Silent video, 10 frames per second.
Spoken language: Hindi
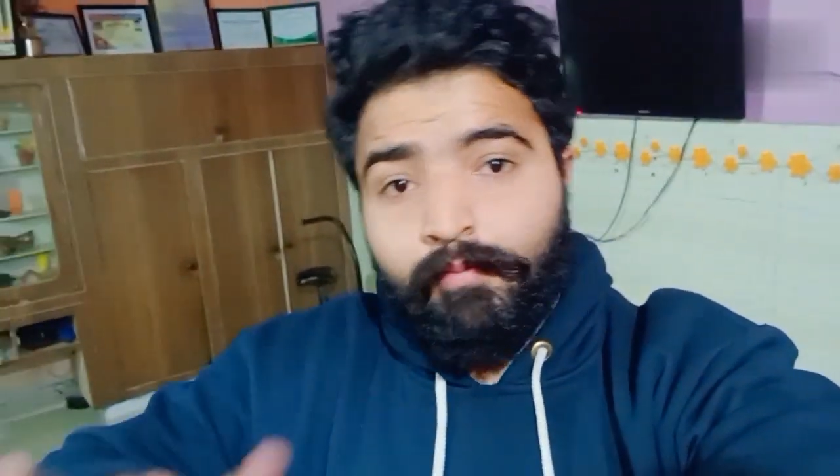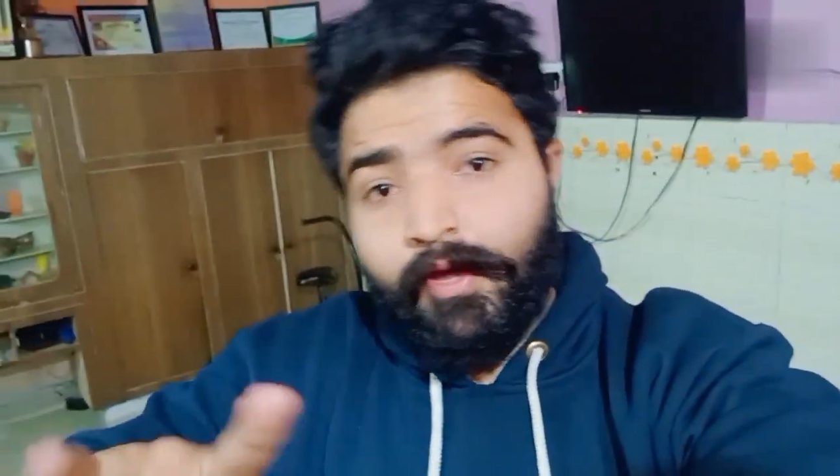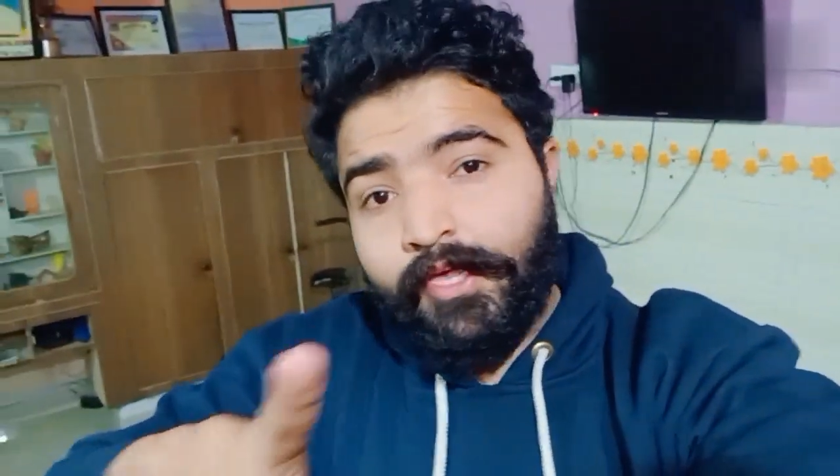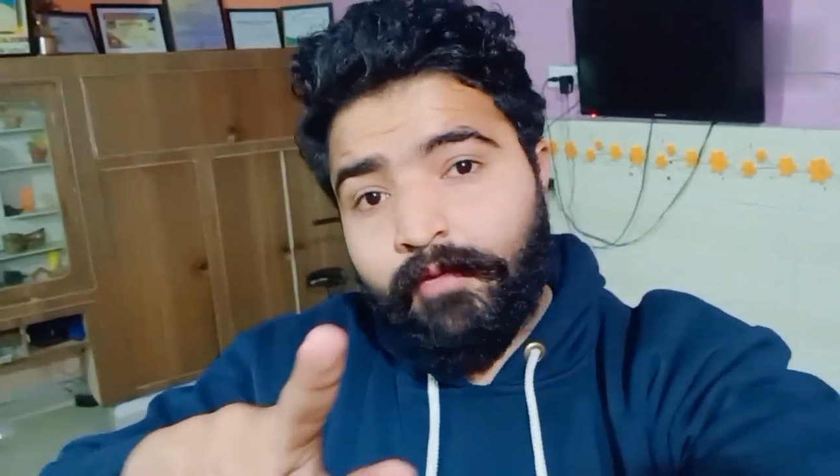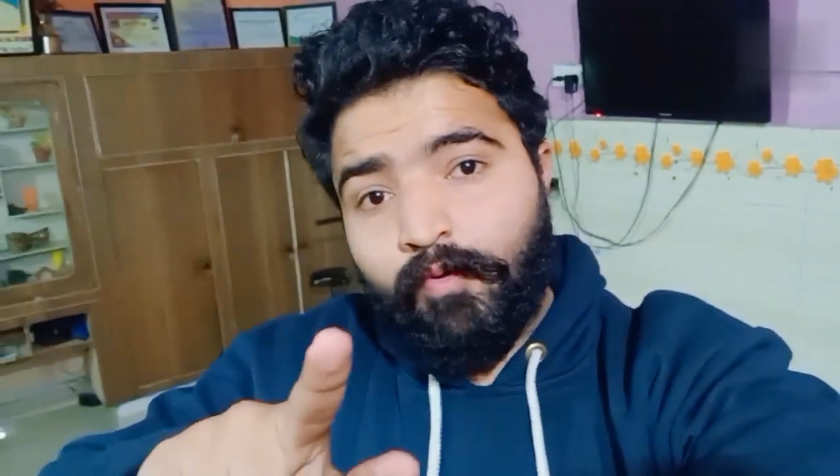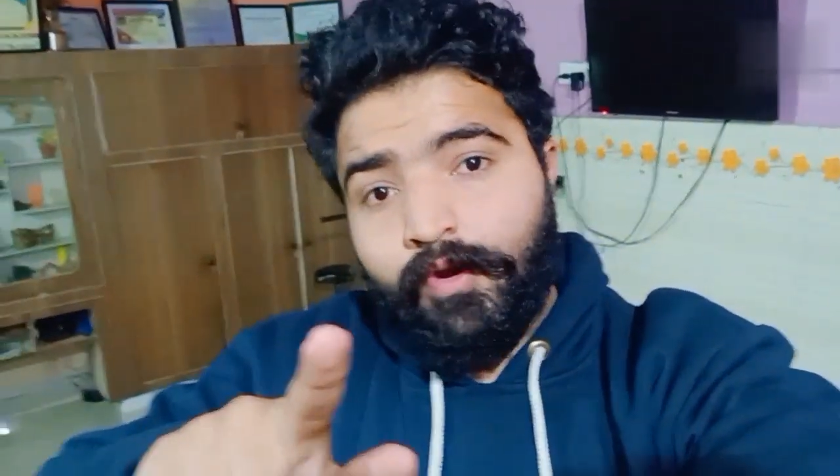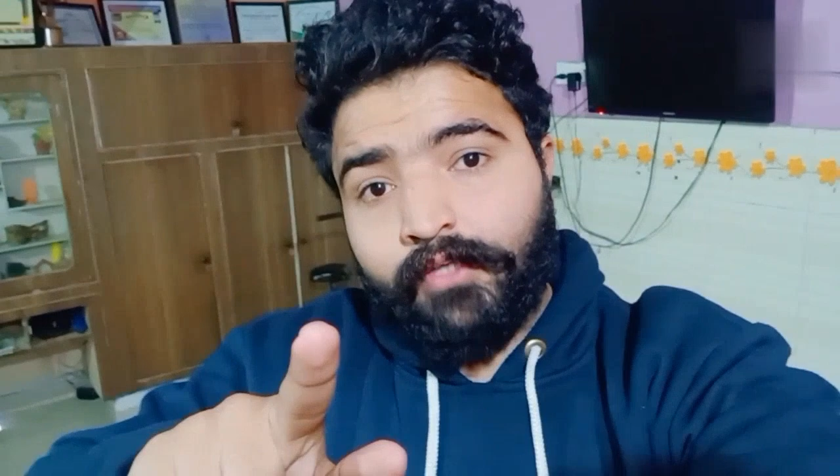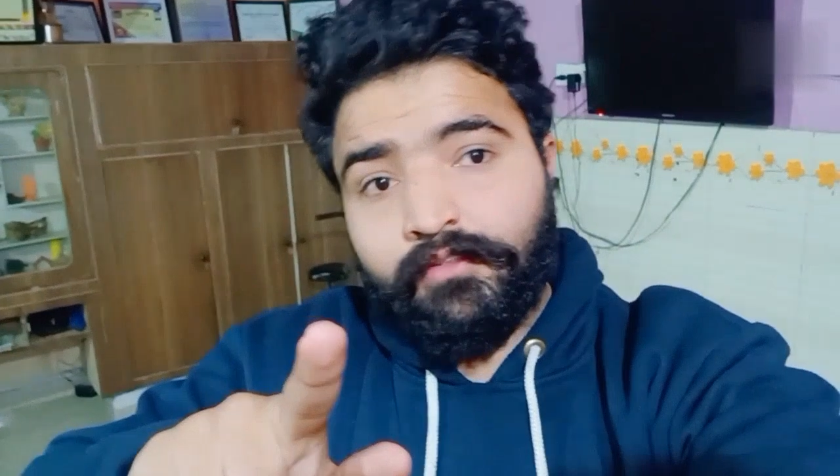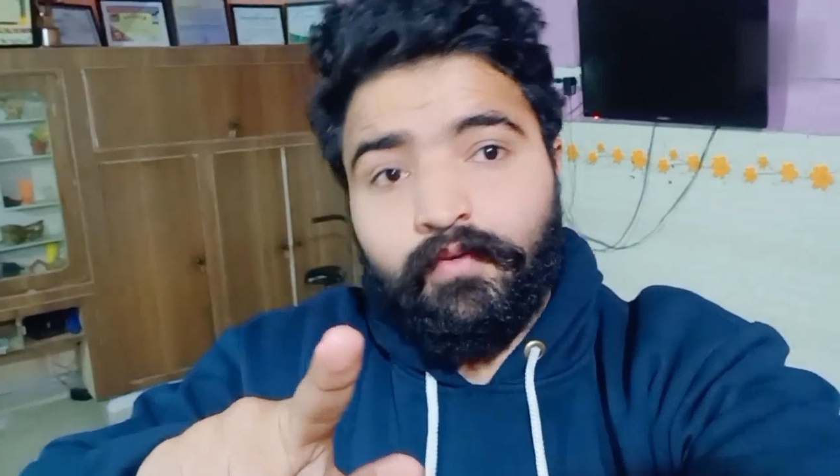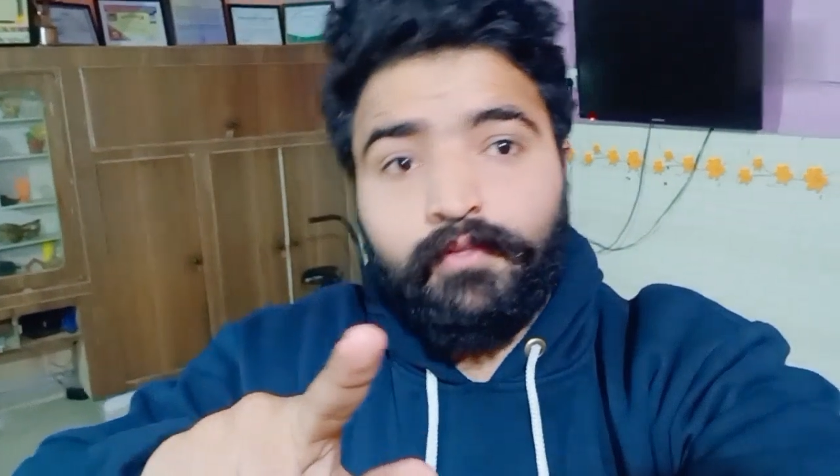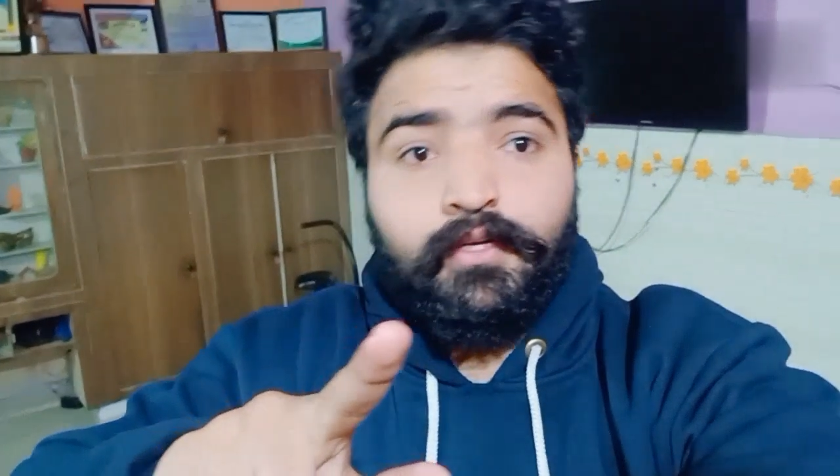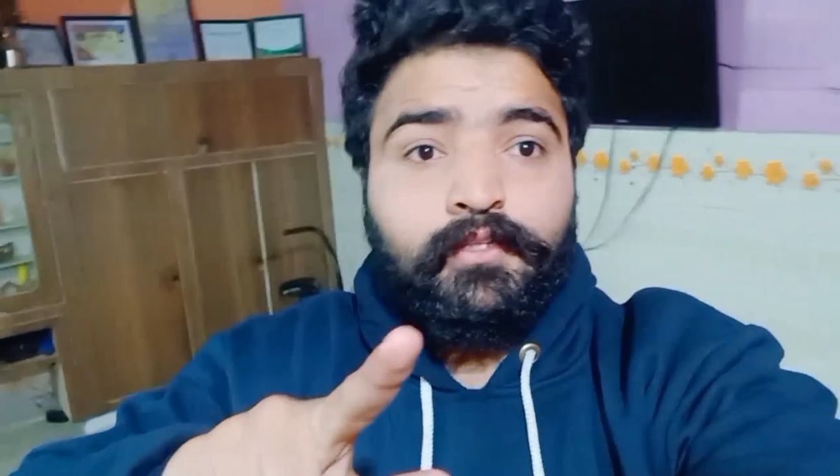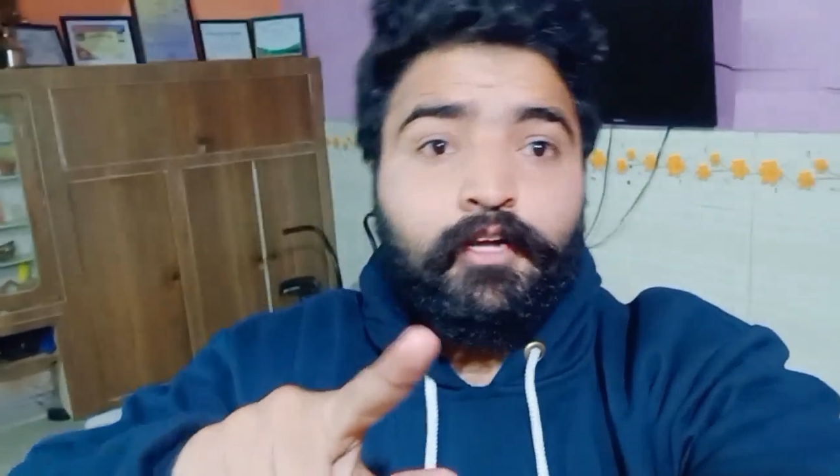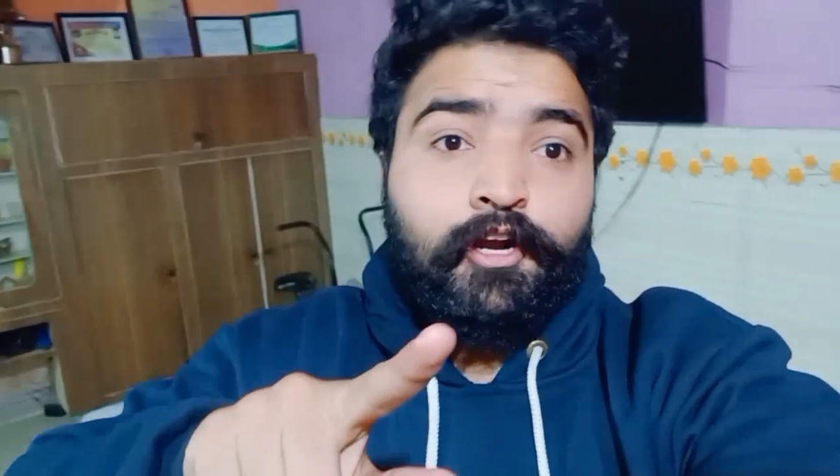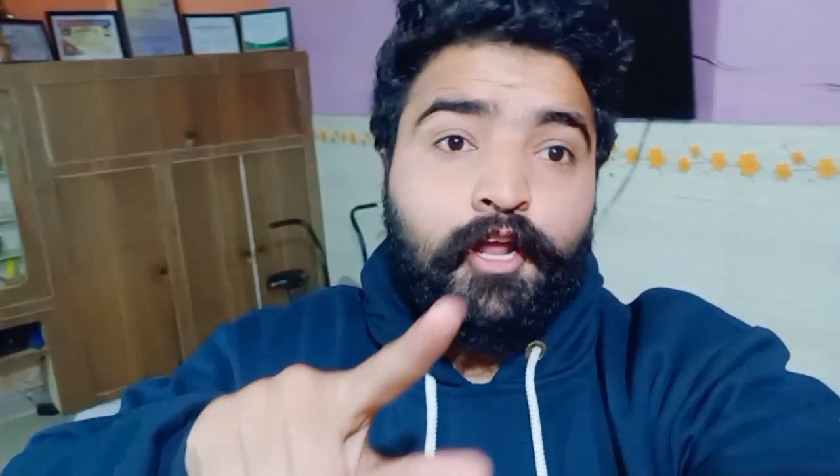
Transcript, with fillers: भाई बोल रहा सवा सात का